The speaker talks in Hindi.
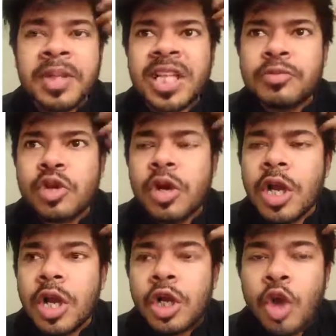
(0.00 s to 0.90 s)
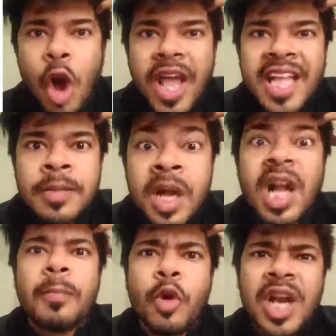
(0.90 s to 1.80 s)
मतलब जो लॉक है
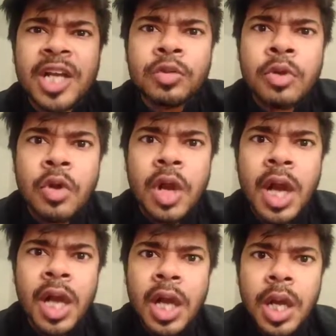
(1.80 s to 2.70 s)
दिमाग कब खुलेगा तुम लोगों का